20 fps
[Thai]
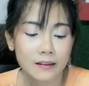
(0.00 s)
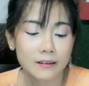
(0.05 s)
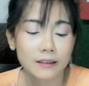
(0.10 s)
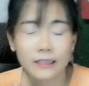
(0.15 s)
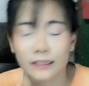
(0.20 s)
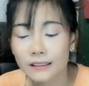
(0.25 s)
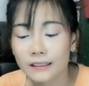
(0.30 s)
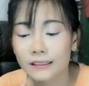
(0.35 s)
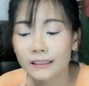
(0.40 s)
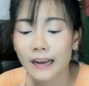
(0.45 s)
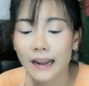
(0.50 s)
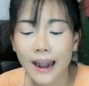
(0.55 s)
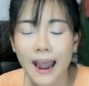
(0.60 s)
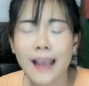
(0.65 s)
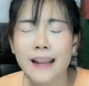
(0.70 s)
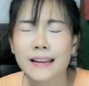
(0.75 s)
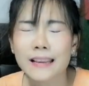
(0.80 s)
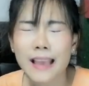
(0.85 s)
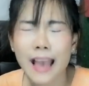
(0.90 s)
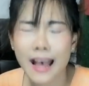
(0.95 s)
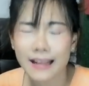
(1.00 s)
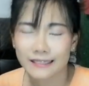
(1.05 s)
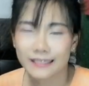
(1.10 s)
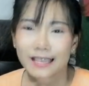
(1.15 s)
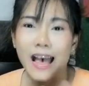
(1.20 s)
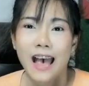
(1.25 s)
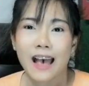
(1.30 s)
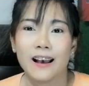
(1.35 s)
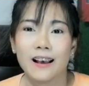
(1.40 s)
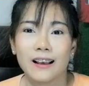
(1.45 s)
หรือใครที่อาจ
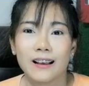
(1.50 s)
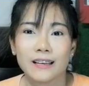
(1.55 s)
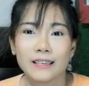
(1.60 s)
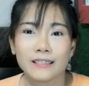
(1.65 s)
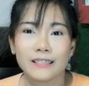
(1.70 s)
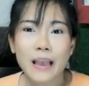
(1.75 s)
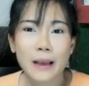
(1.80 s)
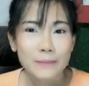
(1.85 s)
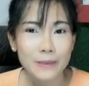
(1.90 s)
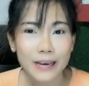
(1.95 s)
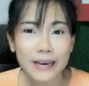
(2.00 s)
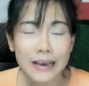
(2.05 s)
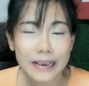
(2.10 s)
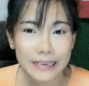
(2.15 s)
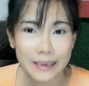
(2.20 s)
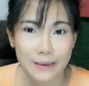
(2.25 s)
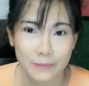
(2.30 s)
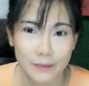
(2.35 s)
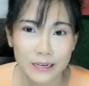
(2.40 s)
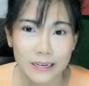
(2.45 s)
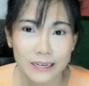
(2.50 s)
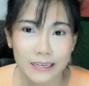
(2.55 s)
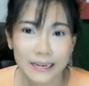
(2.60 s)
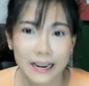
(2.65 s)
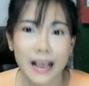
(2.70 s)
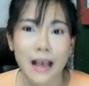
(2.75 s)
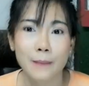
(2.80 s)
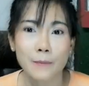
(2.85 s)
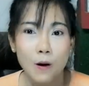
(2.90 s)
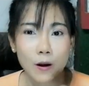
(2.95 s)
จะยังไม่เคยเก็บเงิน
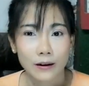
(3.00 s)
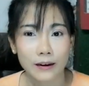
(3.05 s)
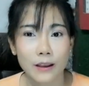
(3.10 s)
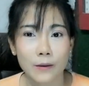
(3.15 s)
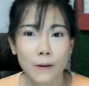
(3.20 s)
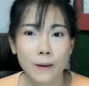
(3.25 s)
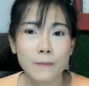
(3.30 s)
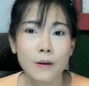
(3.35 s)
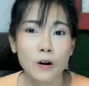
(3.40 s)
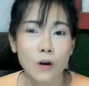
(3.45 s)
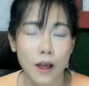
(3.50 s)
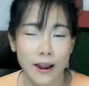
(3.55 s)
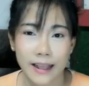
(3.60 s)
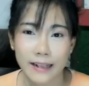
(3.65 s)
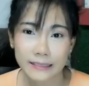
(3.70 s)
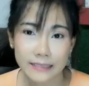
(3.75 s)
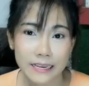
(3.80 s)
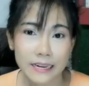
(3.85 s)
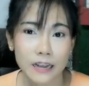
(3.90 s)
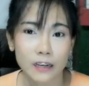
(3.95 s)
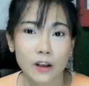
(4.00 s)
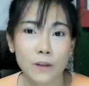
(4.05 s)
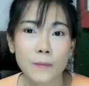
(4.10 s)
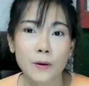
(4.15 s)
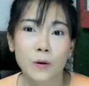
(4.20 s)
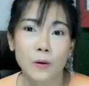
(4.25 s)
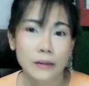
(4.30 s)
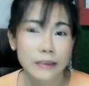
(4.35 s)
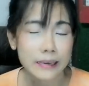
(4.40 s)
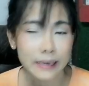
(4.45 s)
นะคะ บอกเลยว่าเมื่อก่อนแองจี้เนี่ยก็เป็
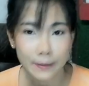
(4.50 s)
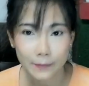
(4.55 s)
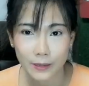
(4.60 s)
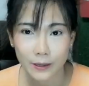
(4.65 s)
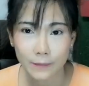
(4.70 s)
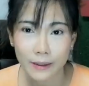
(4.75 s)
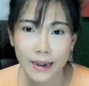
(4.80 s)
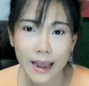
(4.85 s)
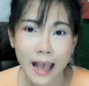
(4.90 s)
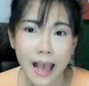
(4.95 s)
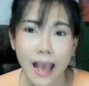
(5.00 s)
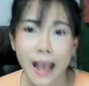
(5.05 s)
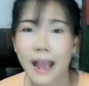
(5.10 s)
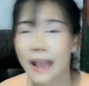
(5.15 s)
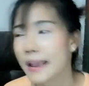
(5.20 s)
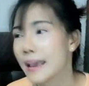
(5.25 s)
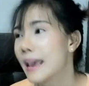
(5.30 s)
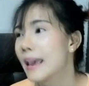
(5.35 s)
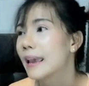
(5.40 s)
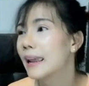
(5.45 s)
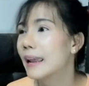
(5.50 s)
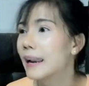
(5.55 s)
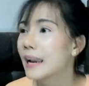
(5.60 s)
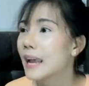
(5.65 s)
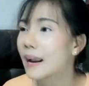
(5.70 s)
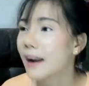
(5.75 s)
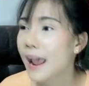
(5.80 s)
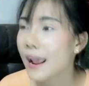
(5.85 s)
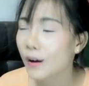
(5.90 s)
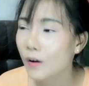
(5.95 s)
นคนที่เก็บเงินไม่ได้ เห็น
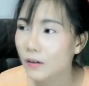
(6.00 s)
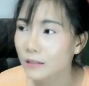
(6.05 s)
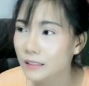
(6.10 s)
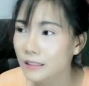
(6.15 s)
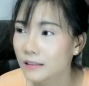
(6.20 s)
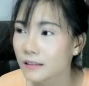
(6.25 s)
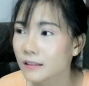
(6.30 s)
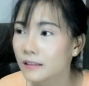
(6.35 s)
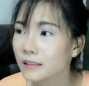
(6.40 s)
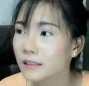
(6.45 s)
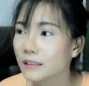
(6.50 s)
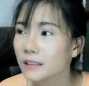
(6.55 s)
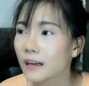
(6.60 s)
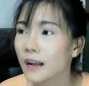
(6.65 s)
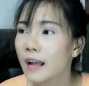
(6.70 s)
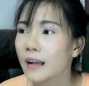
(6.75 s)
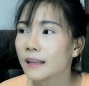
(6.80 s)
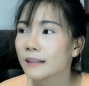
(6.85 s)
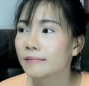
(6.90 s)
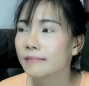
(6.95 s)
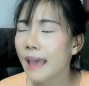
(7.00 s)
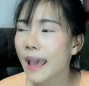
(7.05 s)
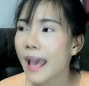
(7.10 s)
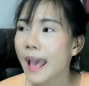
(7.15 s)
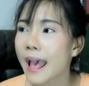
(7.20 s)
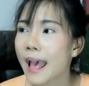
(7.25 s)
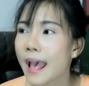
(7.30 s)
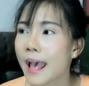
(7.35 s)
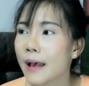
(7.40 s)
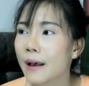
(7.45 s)
อะไรก็ซื้อแต่
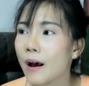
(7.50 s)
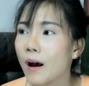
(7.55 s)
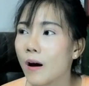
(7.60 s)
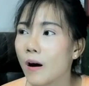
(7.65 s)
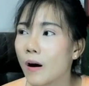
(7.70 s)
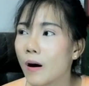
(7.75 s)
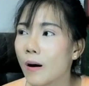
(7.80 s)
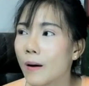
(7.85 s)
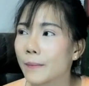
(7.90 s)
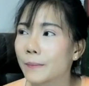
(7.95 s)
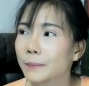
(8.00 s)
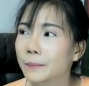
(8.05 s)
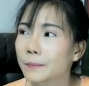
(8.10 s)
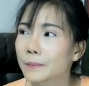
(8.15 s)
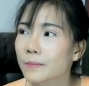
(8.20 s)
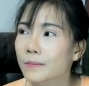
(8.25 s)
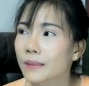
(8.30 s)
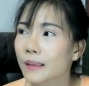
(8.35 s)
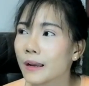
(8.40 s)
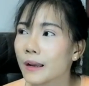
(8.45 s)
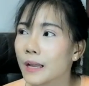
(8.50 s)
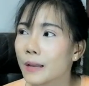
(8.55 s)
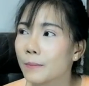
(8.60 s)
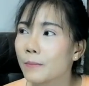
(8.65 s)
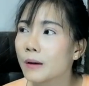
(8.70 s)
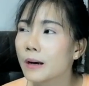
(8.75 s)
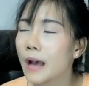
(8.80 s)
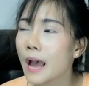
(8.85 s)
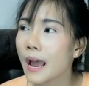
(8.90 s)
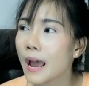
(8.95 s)
เออ
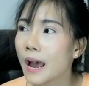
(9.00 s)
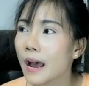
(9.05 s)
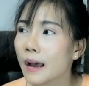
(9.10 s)
เมื่อ